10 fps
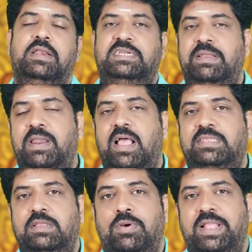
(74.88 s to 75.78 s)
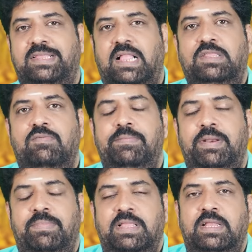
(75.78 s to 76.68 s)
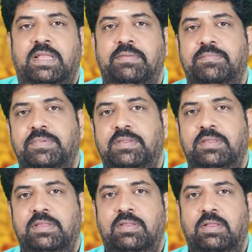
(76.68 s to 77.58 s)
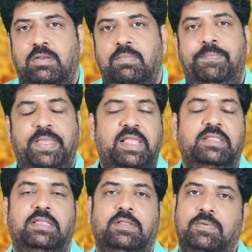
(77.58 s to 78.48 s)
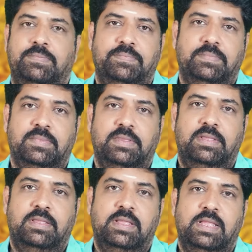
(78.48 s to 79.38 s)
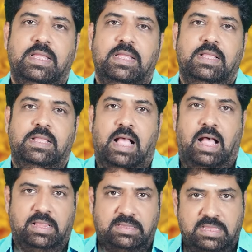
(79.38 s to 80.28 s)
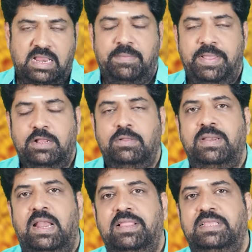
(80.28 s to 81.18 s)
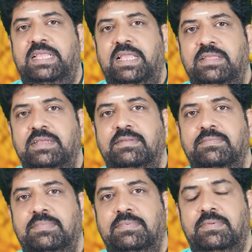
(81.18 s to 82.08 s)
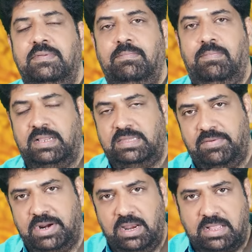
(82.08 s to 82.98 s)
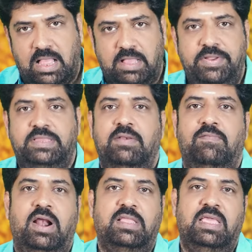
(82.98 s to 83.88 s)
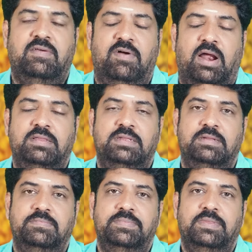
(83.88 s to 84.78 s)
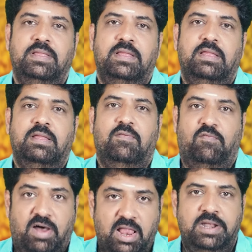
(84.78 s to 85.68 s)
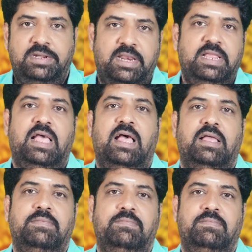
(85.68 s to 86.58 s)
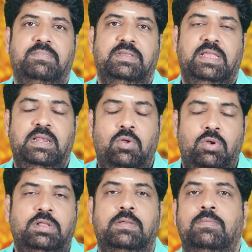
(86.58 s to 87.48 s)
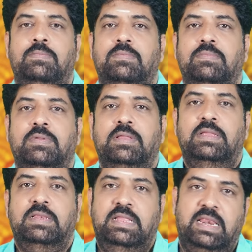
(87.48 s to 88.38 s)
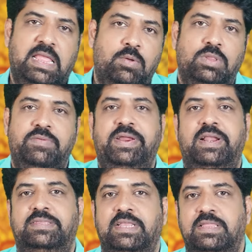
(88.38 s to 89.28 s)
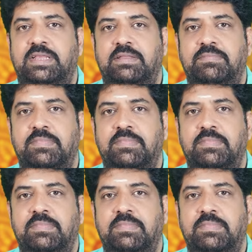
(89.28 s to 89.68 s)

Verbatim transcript: ரிஷபராசிகளுடைய தத்துவம் என்பது ரொம்ப பெரிய தத்துவம் அத்தனை பேருக்கும் நல்லதை செய்து மற்றவர்களுக்காகவே தன் வாழ்க்கையை வாழ்ந்து வாலண்டரியாக எல்லோருக்கும் நிறைய உதவிகளை செய்து